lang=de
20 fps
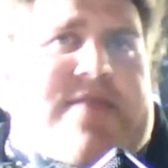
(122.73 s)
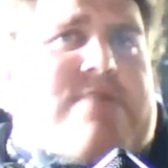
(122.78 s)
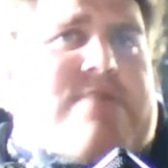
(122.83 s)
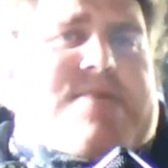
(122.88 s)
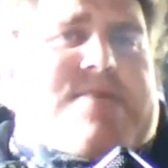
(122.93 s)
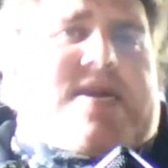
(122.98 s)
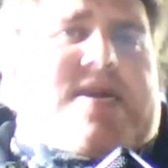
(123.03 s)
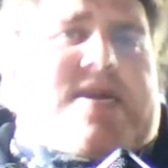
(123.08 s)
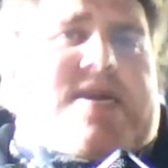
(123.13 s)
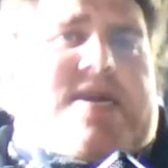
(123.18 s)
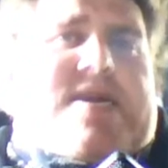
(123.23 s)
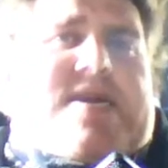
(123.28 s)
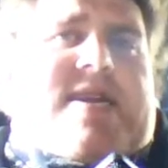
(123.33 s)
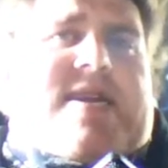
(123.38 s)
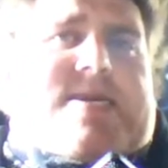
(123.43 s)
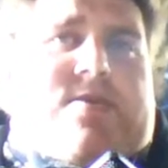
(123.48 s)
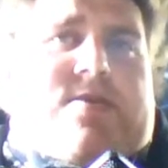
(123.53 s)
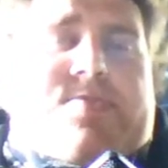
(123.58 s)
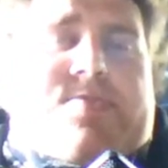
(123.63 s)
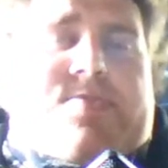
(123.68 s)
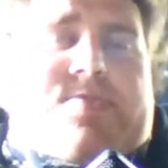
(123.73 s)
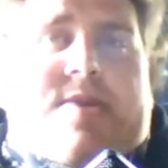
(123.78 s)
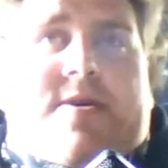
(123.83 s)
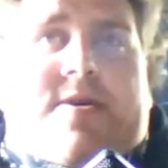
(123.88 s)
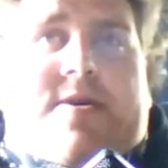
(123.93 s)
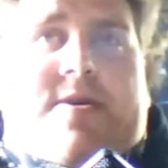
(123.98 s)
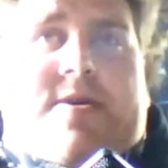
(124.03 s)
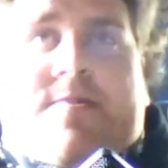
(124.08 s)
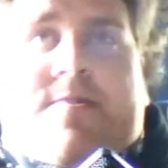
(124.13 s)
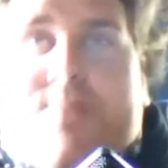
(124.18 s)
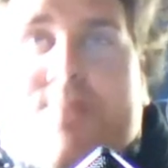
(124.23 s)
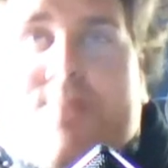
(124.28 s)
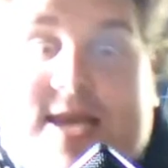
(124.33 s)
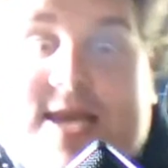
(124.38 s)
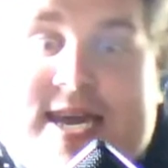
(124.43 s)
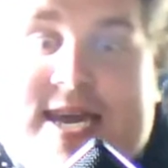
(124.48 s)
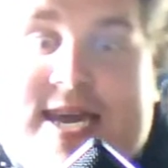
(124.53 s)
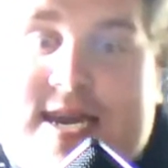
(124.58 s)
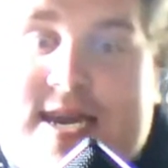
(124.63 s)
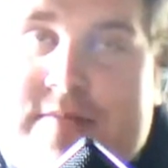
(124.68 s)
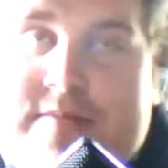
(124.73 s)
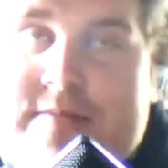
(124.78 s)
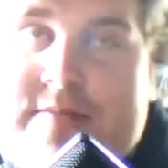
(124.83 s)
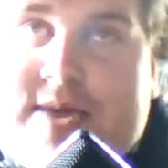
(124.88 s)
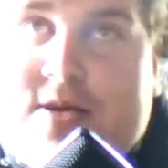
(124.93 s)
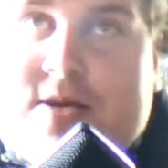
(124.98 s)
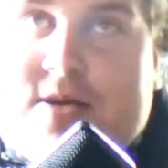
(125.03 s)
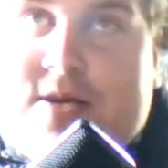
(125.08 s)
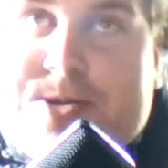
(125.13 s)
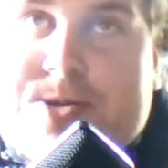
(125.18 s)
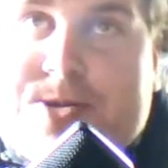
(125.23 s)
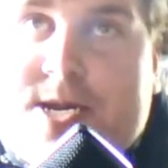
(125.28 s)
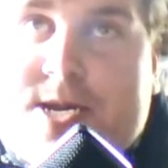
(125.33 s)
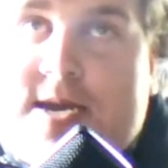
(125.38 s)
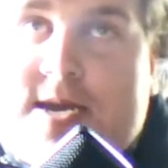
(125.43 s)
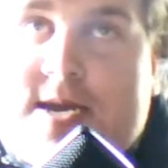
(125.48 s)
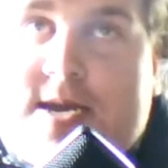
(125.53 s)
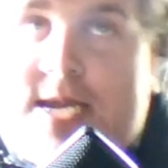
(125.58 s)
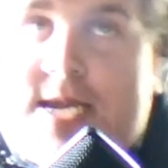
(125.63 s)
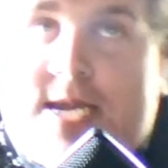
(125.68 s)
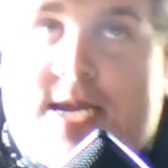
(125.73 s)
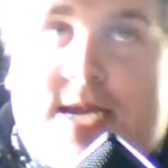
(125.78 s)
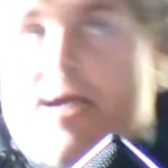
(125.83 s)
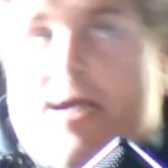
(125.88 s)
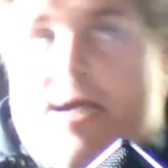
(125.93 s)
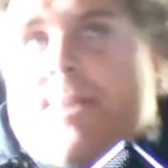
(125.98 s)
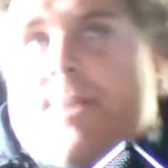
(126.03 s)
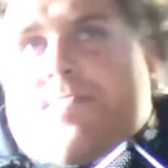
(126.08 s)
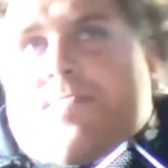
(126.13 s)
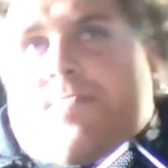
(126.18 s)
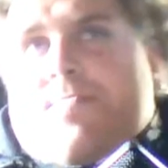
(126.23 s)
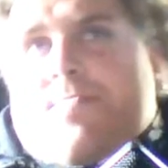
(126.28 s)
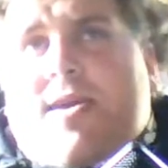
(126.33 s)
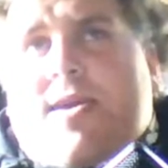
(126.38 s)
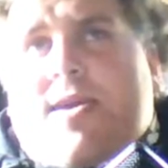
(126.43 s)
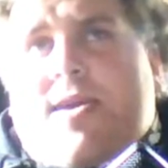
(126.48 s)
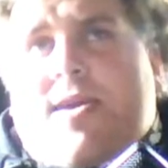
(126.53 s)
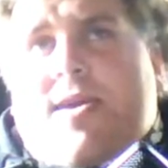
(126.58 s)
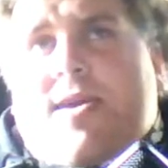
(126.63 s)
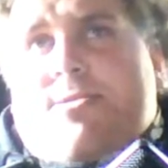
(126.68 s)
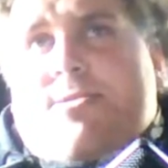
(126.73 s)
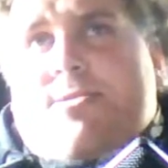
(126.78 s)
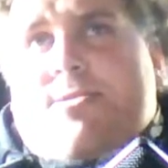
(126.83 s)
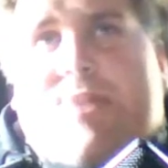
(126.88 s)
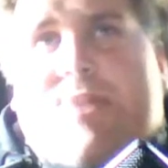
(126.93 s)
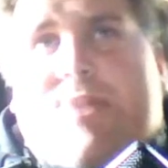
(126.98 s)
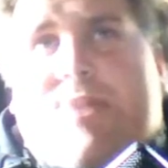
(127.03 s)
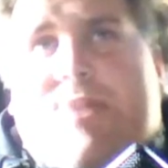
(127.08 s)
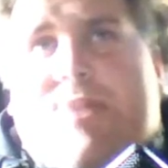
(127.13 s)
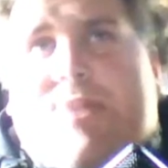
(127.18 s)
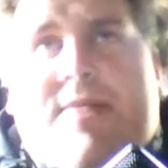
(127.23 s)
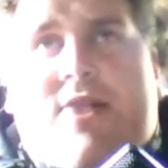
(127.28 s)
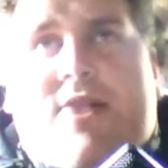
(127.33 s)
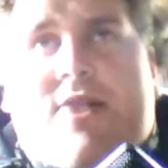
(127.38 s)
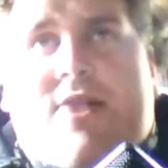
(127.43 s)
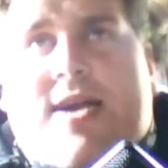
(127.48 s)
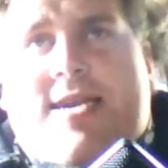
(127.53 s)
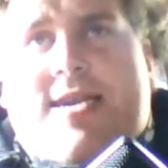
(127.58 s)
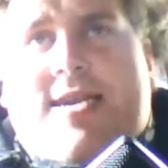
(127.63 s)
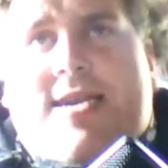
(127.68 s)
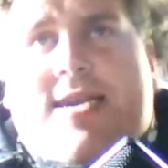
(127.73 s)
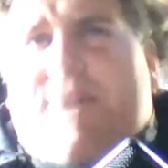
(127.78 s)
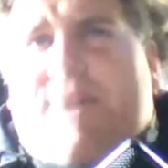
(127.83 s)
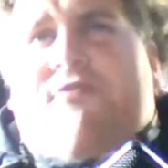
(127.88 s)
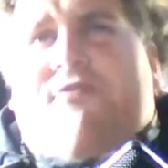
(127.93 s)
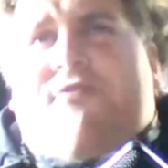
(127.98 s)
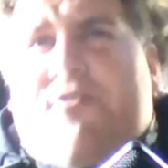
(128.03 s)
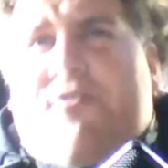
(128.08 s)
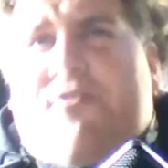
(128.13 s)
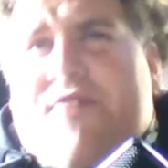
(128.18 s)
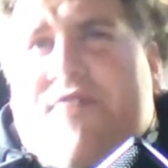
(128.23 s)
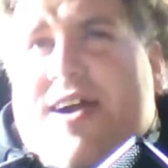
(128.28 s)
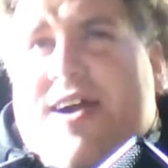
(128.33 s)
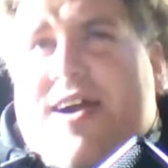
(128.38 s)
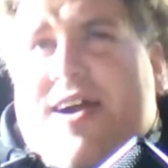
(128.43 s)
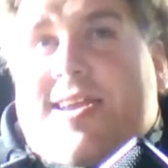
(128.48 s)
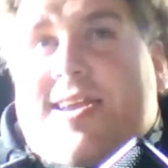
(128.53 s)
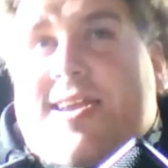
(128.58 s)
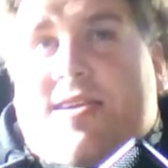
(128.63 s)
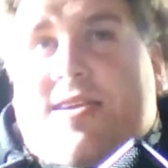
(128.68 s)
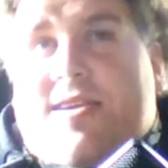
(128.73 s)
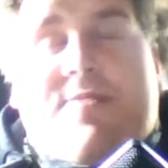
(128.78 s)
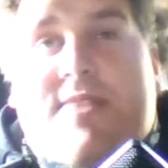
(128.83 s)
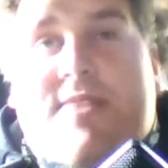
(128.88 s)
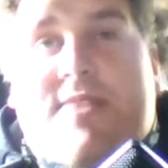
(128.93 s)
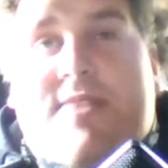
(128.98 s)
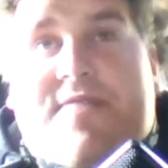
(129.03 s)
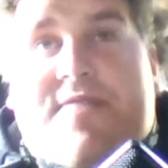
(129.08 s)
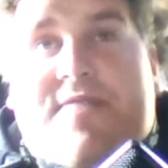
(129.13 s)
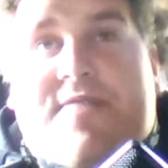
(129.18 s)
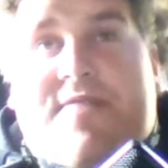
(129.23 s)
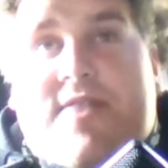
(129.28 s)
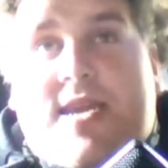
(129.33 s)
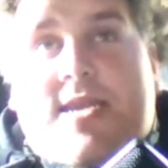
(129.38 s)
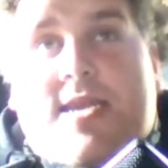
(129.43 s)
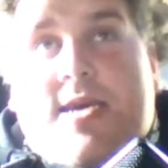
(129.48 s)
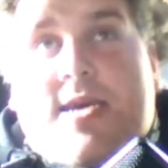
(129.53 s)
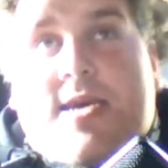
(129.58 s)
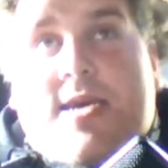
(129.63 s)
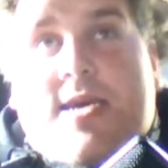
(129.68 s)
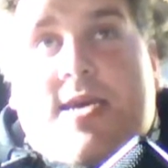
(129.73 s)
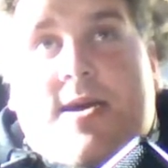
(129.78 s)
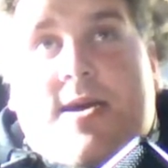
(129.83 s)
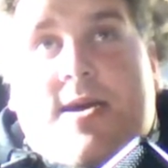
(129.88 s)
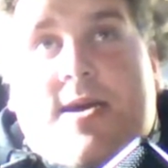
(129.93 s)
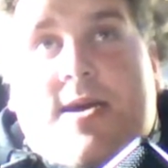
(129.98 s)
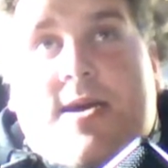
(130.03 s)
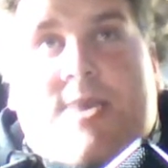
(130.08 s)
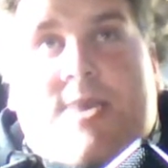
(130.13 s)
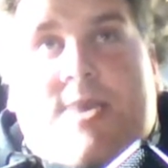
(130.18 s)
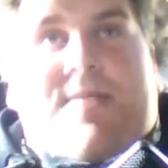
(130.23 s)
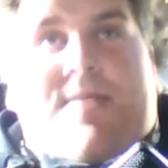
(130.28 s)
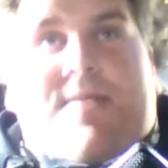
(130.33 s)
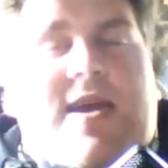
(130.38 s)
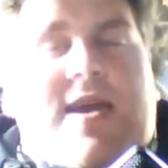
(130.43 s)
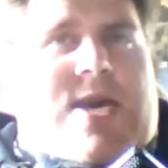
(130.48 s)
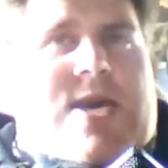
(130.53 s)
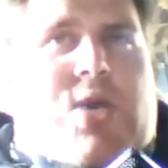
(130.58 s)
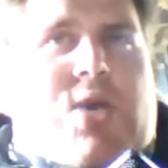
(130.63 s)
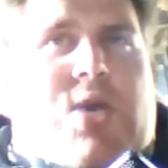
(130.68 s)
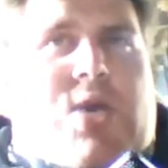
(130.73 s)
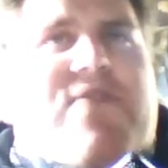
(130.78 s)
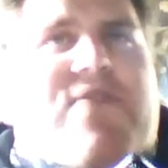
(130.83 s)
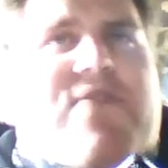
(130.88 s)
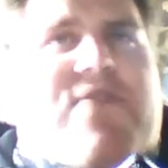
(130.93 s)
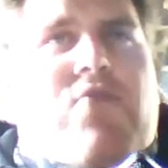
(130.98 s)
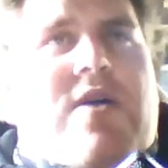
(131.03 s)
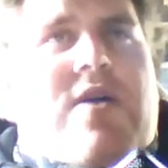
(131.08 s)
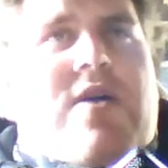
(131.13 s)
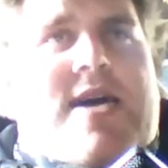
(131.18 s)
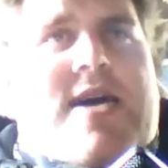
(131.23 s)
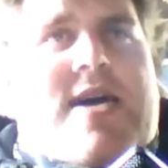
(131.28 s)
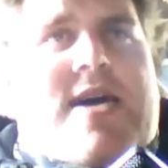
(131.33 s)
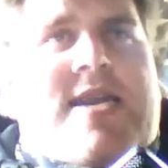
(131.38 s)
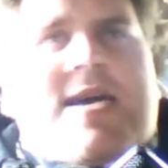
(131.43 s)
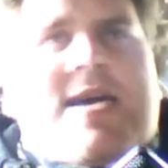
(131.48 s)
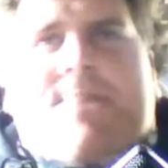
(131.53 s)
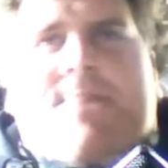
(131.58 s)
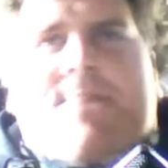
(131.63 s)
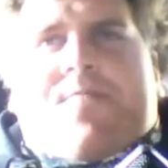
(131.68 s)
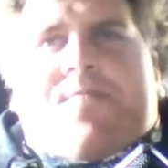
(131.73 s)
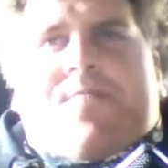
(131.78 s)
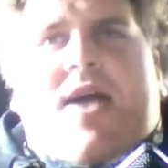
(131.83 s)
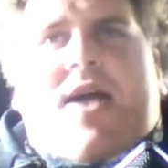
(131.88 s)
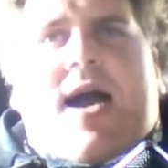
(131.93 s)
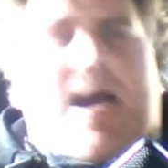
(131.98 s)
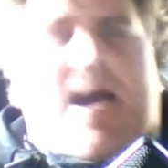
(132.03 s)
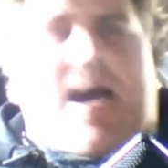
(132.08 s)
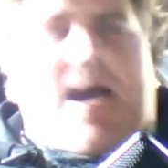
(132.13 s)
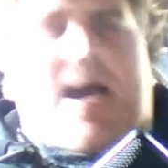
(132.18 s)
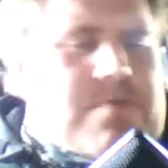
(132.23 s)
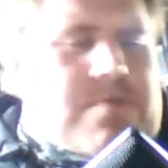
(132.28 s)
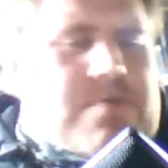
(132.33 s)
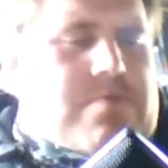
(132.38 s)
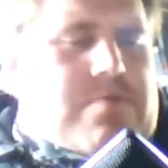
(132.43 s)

ein bisschen anders aus, aber da kennt ihr mich ja Gott sei Dank nicht. Darüber hinaus zum Thema arrogant. Nach fünf Jahren Hatern habe ich mir das verdient. Ich meine, ich komme auf Junau rein nach